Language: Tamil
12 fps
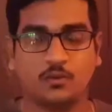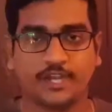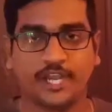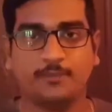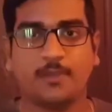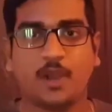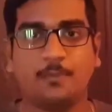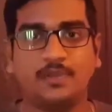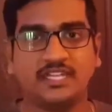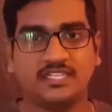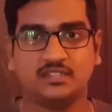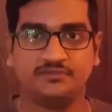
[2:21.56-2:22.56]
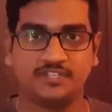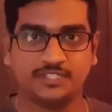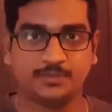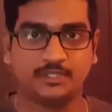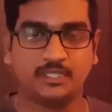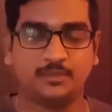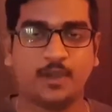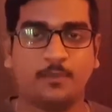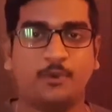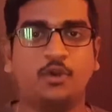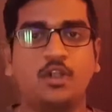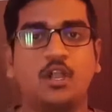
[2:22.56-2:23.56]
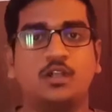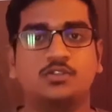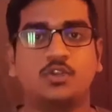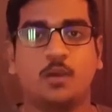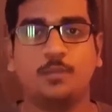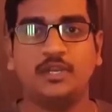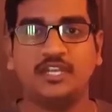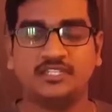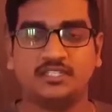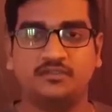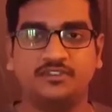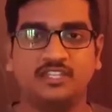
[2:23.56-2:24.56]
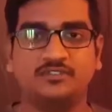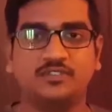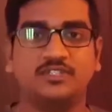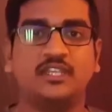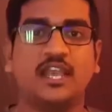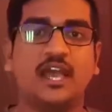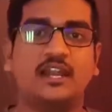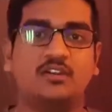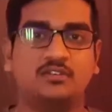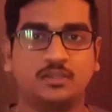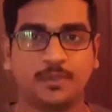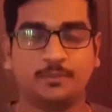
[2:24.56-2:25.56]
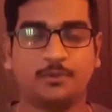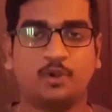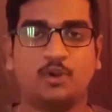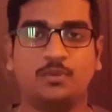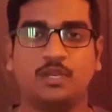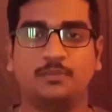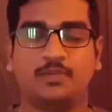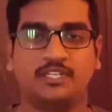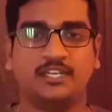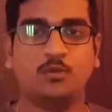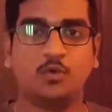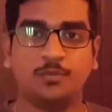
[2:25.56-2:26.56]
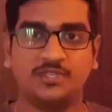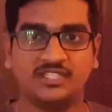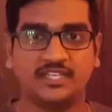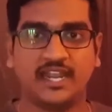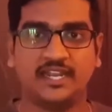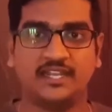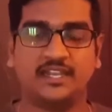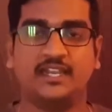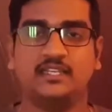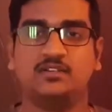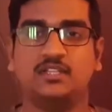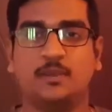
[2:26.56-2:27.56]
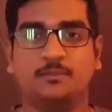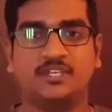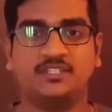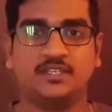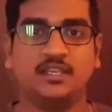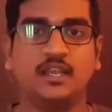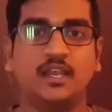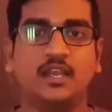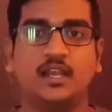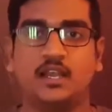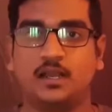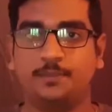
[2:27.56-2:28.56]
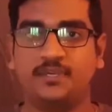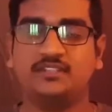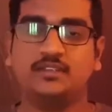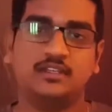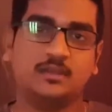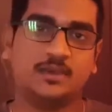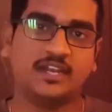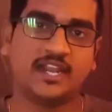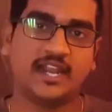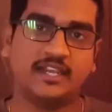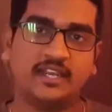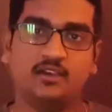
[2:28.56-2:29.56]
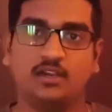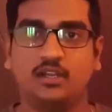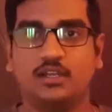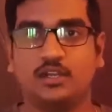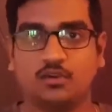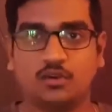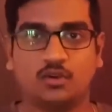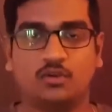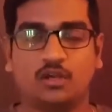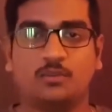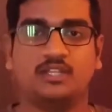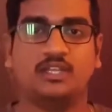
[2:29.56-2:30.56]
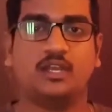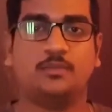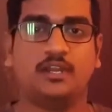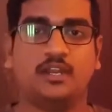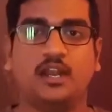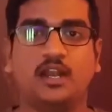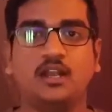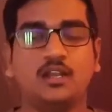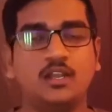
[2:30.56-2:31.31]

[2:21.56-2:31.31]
ஓகே இப்போ அப்ளிகேஷன் ஃபீஸை பற்றி பார்ப்போம் ஸோ அப்ளிகேஷன் ஃபீஸ் வந்து யார் யார் வந்து பே பண்ணோம் அப்படின்னு பார்த்தீங்கன்னா ஓபிசி கேட்டகரி அதாவது எம்பிசி பிசி இந்த மாதிரி கேட்டகரி இருக்கிறவங்களுக்கு பார்த்தீங்க அப்படின்னா